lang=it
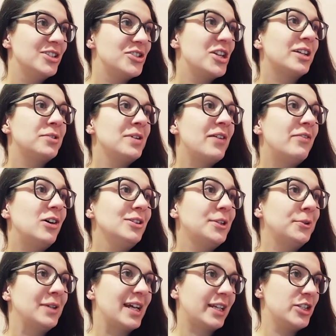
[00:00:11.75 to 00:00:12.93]
C'era una
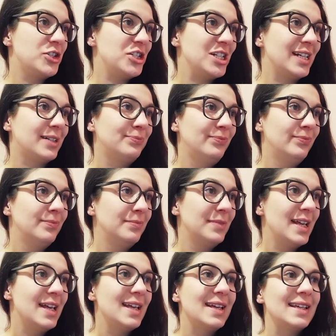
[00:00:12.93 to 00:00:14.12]
volta una regina
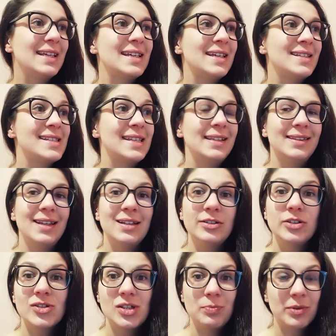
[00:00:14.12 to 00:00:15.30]
che,
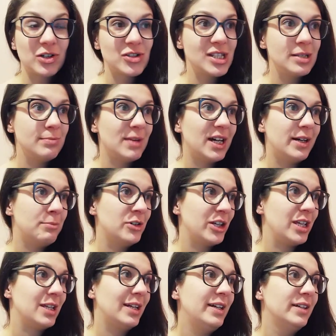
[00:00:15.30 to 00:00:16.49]
sentendosi prossima a
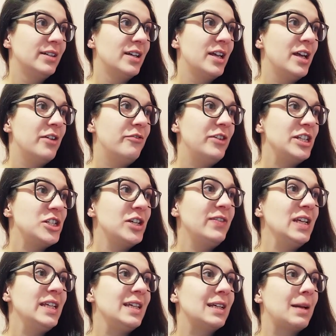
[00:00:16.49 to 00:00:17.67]
morire, fece
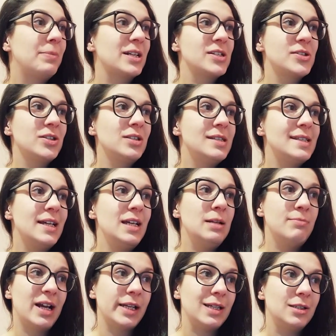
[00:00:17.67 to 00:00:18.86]
venire presso di sé il
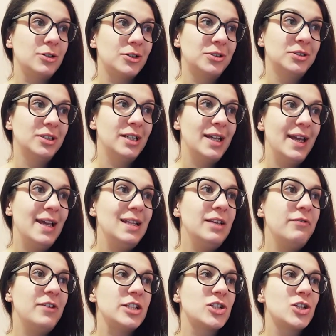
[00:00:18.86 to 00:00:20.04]
marito e
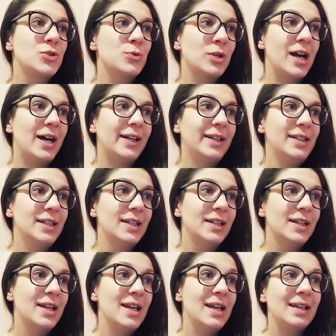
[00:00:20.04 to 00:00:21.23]
gli fece giurare
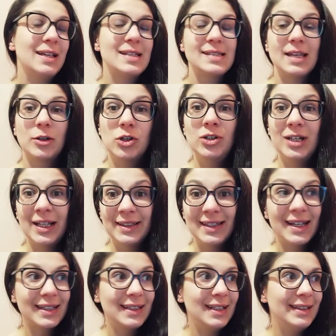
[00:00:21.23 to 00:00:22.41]
che se con
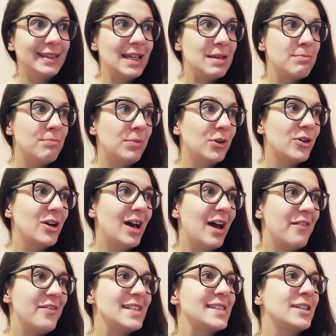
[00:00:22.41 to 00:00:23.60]
l'andar del tempo
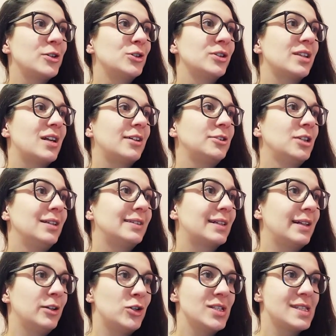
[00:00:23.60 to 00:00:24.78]
avesse contratto
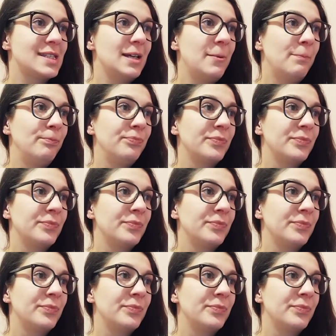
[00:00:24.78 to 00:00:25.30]
altre nozze,